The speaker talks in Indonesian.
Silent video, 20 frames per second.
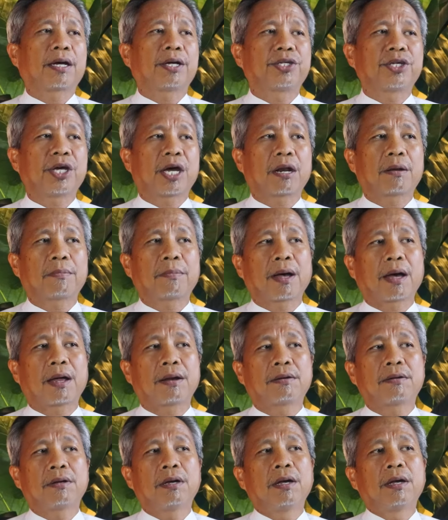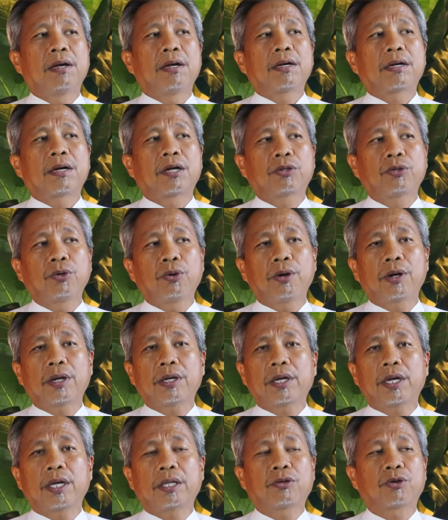ke Jerman, ke
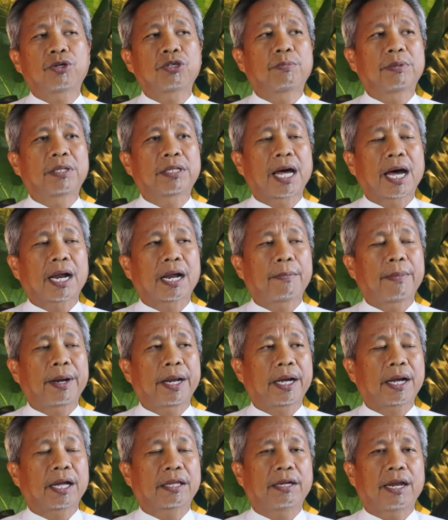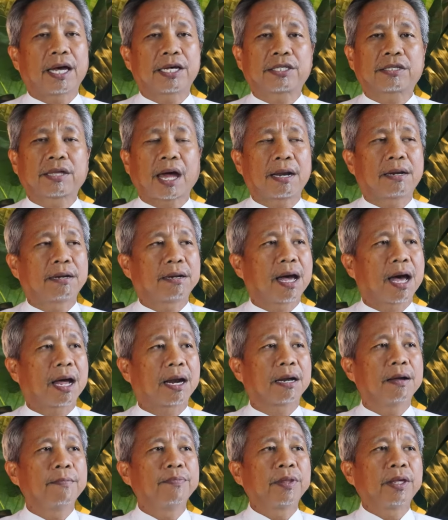Turki, terus sementara mereka tidak
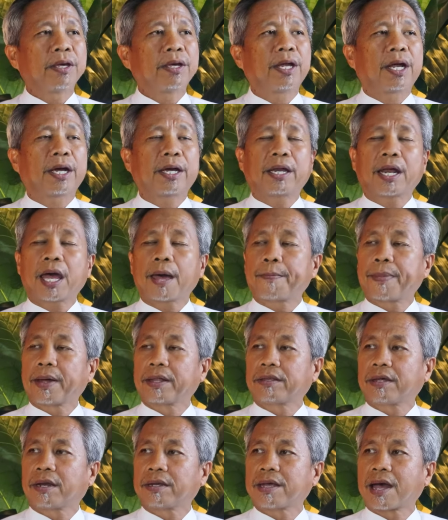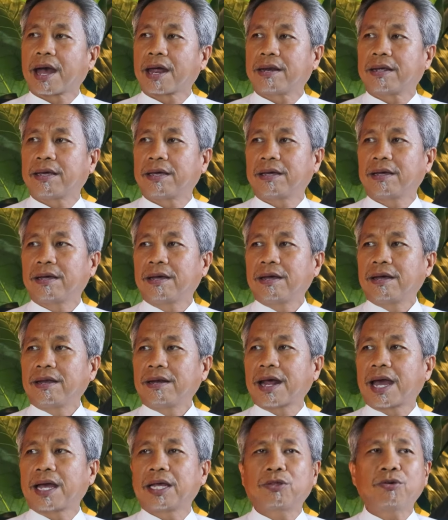standar. Kira-kira apa yang terjadi?
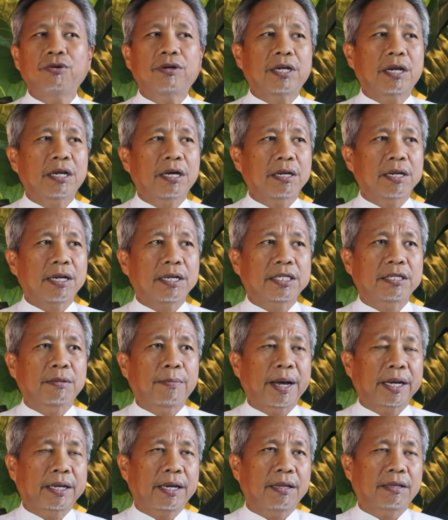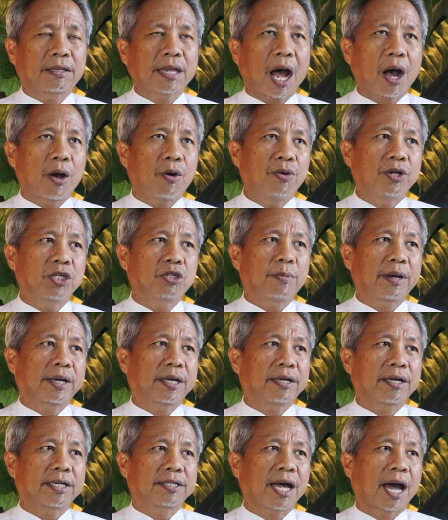Nah itu semakin tahun
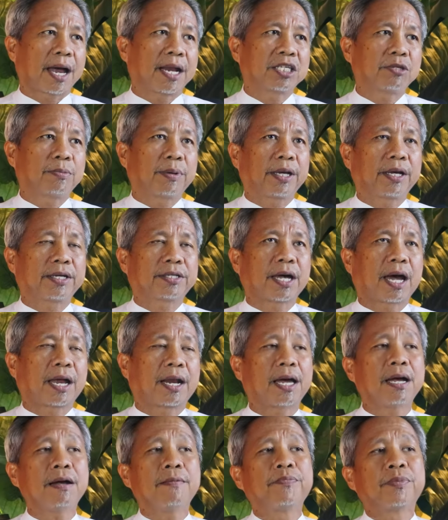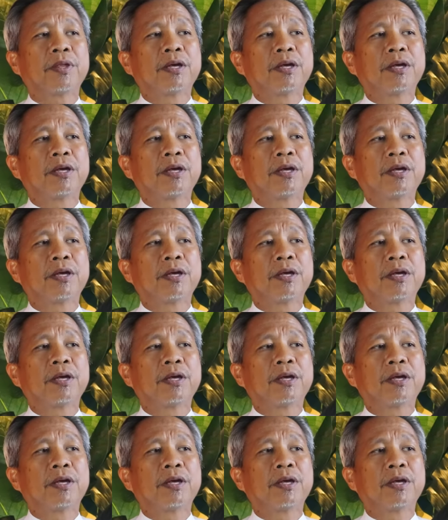semakin ke sana semakin ke sana